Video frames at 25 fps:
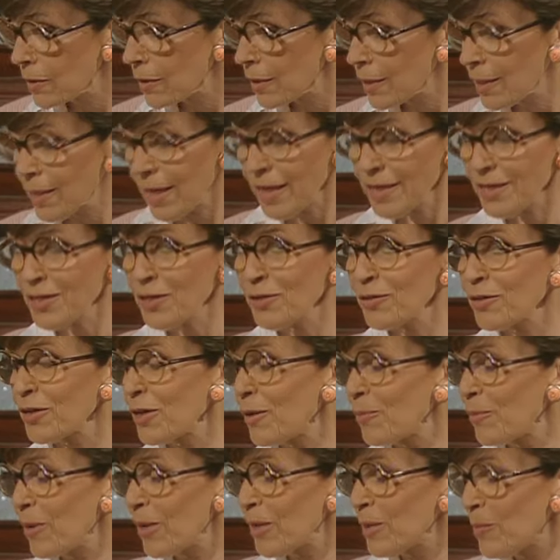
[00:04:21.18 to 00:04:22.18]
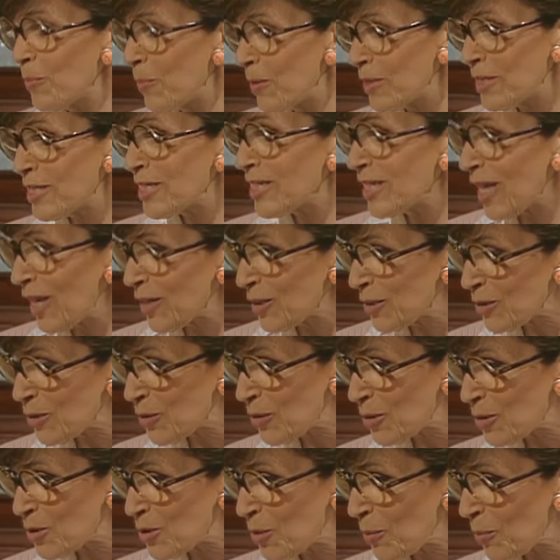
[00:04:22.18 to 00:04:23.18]
Lei non ha mai pensato
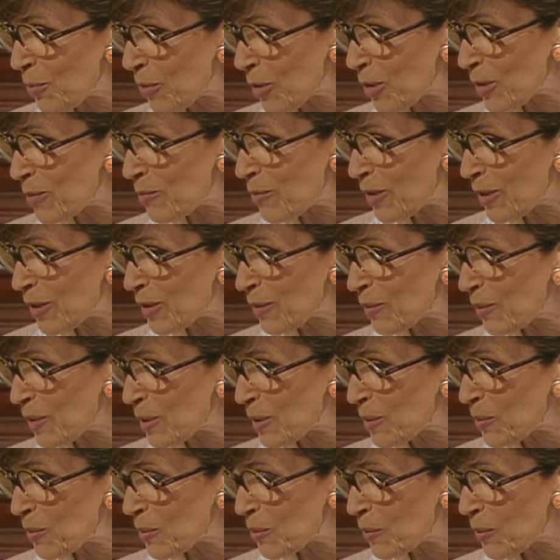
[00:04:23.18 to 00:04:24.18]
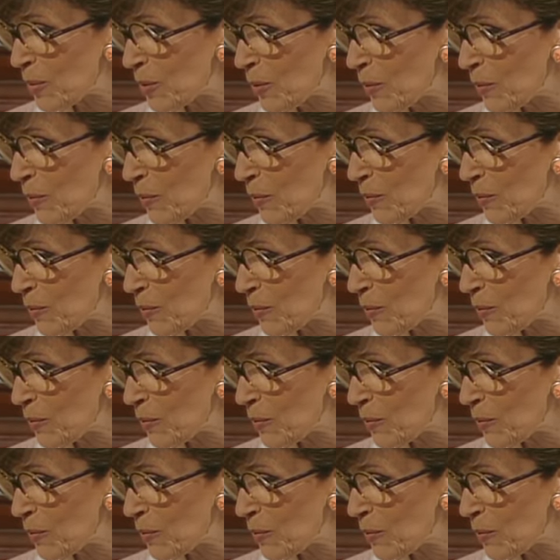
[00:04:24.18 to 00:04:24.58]
di sopprimere qualcuno?